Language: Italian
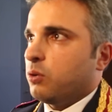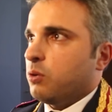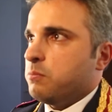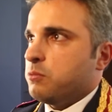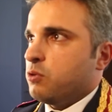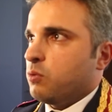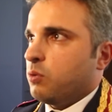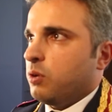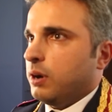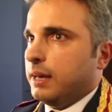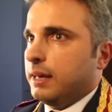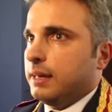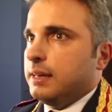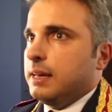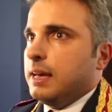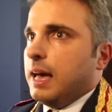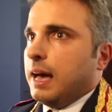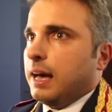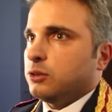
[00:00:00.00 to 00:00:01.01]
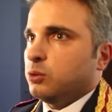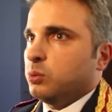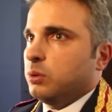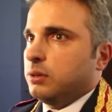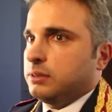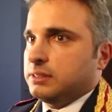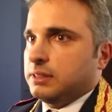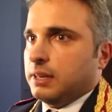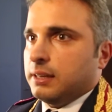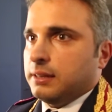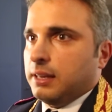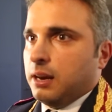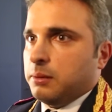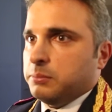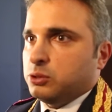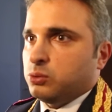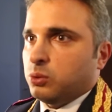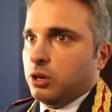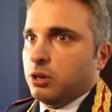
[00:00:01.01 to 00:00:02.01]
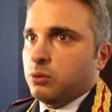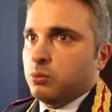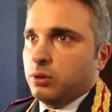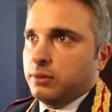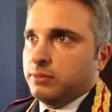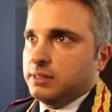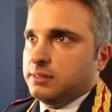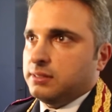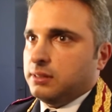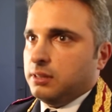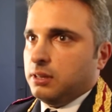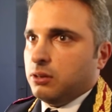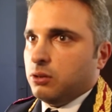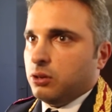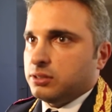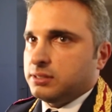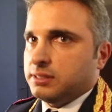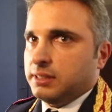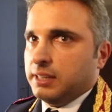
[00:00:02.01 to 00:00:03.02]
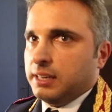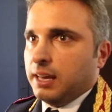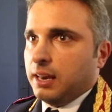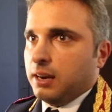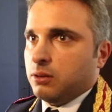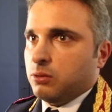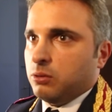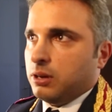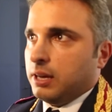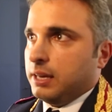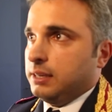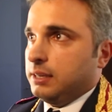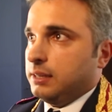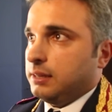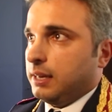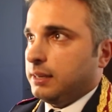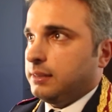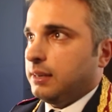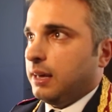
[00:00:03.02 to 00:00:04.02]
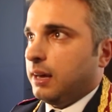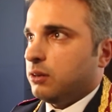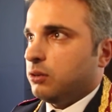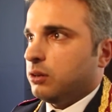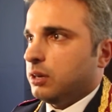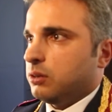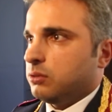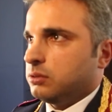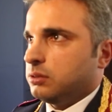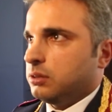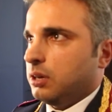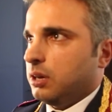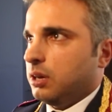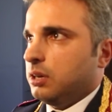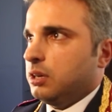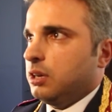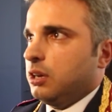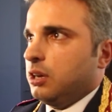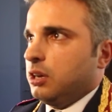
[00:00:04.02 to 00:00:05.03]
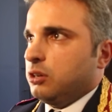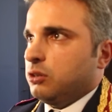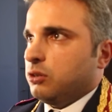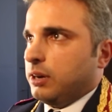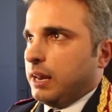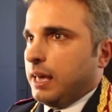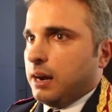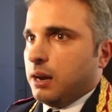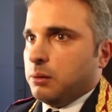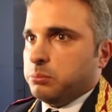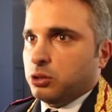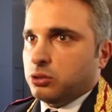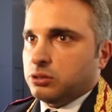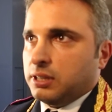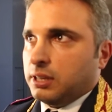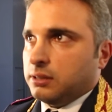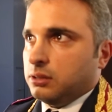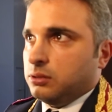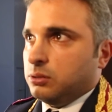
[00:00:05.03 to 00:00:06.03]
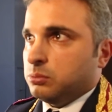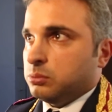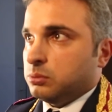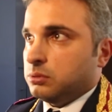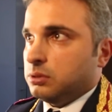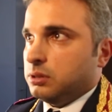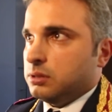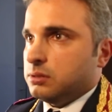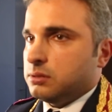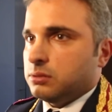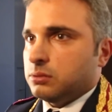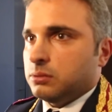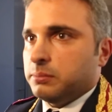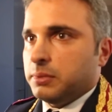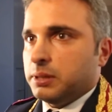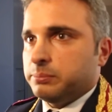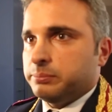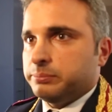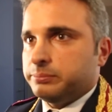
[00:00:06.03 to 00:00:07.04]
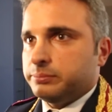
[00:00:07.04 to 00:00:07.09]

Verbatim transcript: comunque adulta nella misura in cui visti i costi che ha la cocaina è chiaro che non, non è alla portata di tutti insomma.